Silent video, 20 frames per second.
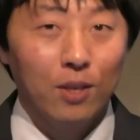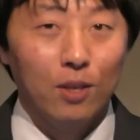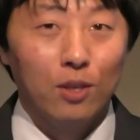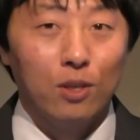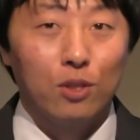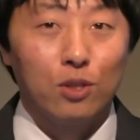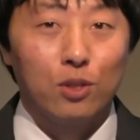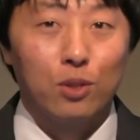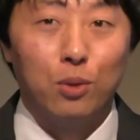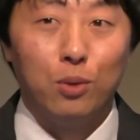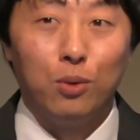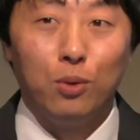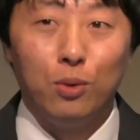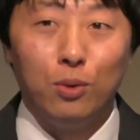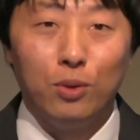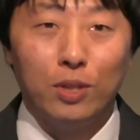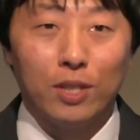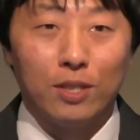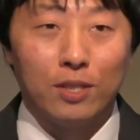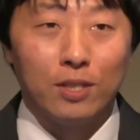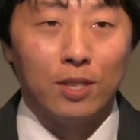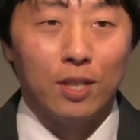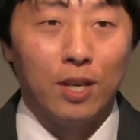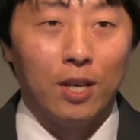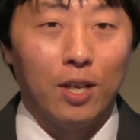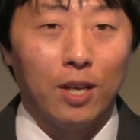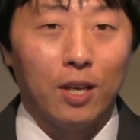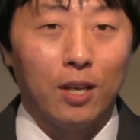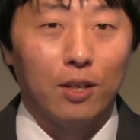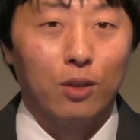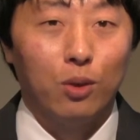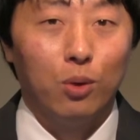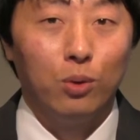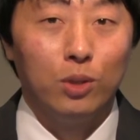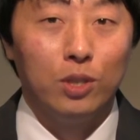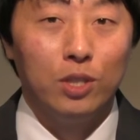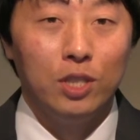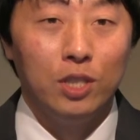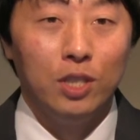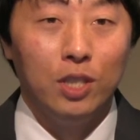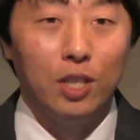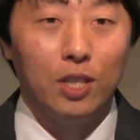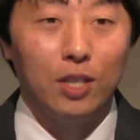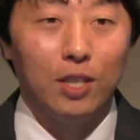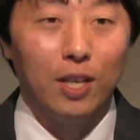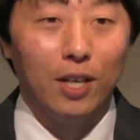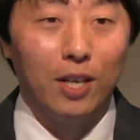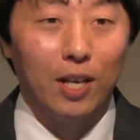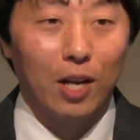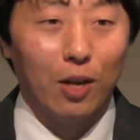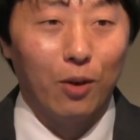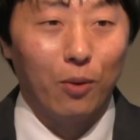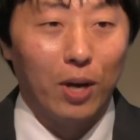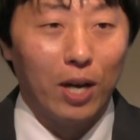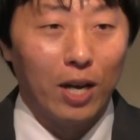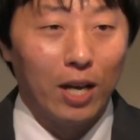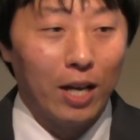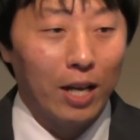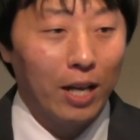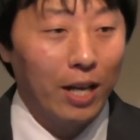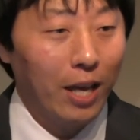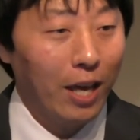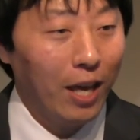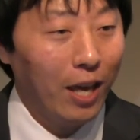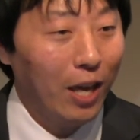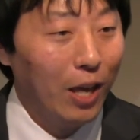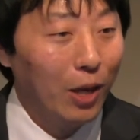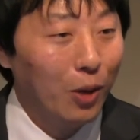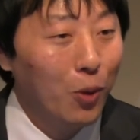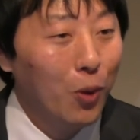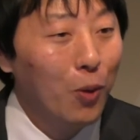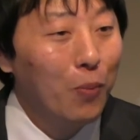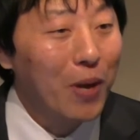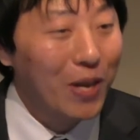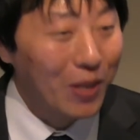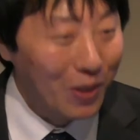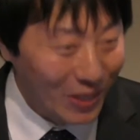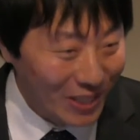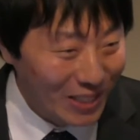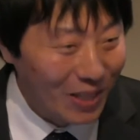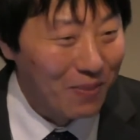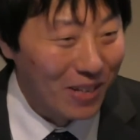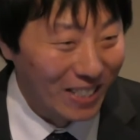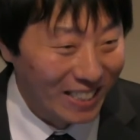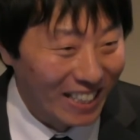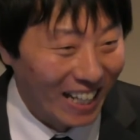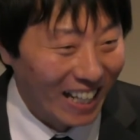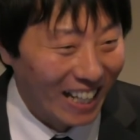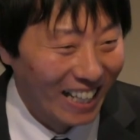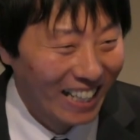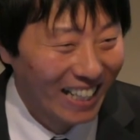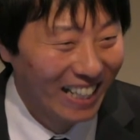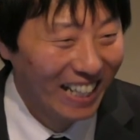そうですねこっちに来てからは英語を勉強してました英語